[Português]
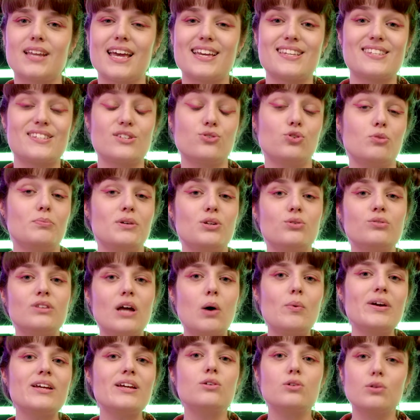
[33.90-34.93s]
Esse número
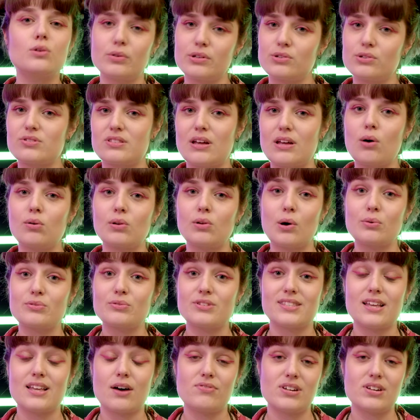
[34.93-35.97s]
não inclui os
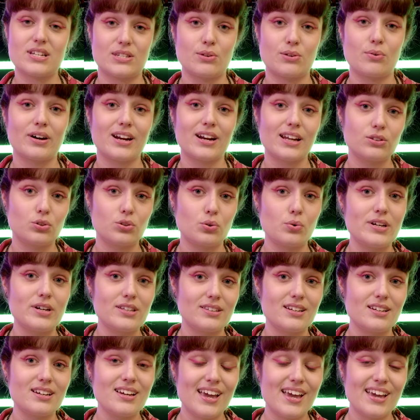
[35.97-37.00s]
downloads da versão
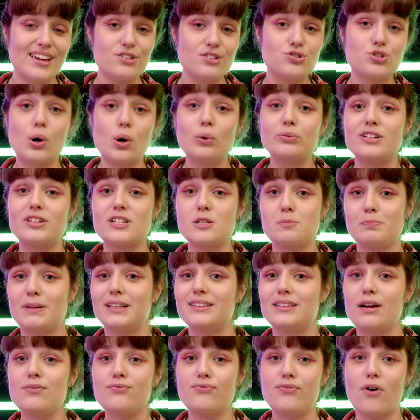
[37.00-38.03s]
gratuita e de outras
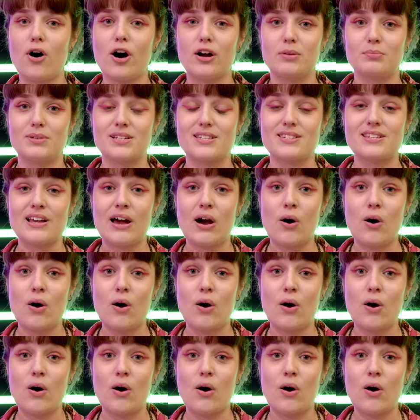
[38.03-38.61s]
plataformas,